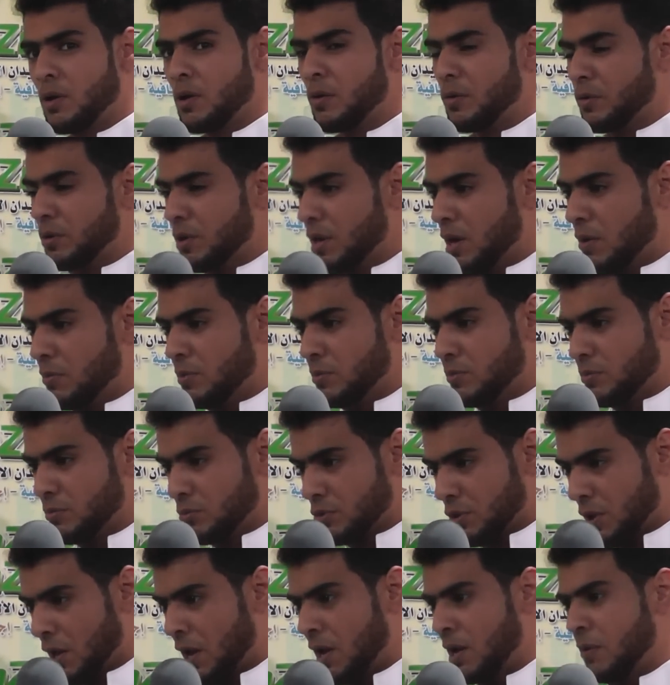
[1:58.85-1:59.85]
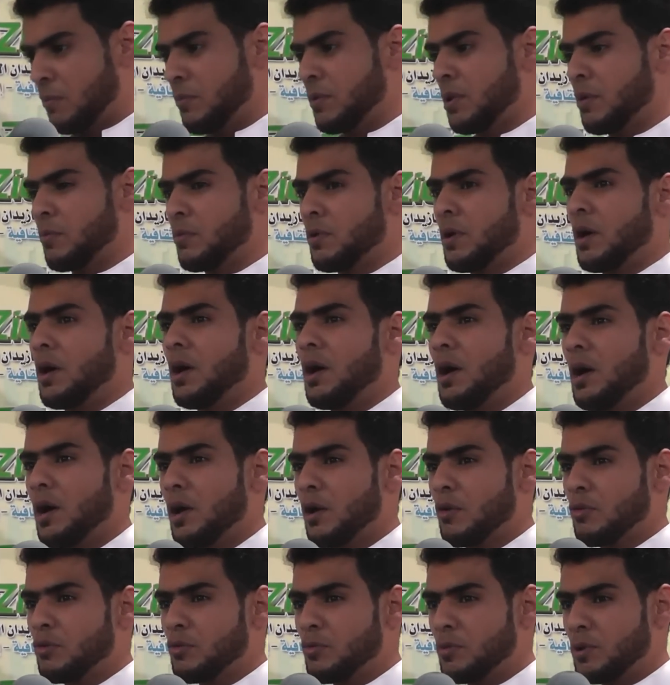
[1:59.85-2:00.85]
يكون دائما متقارب من ابناء
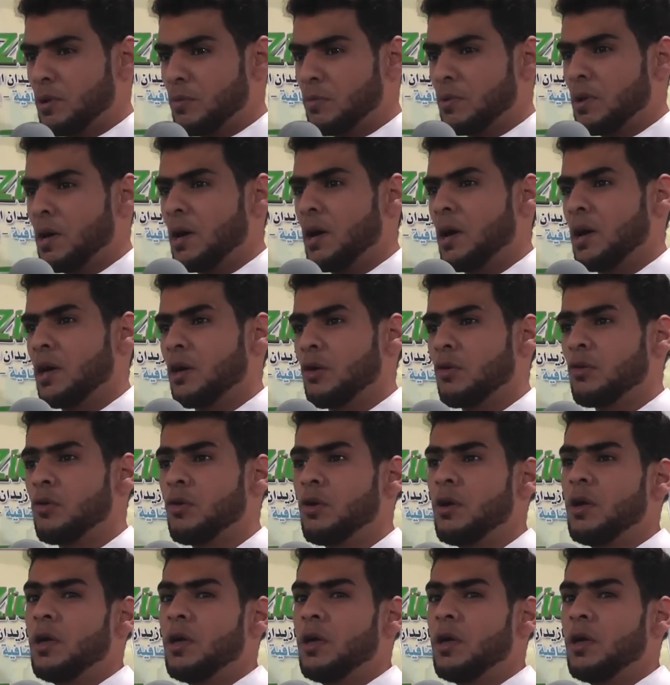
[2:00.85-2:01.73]
حارته ومن ابناء حيه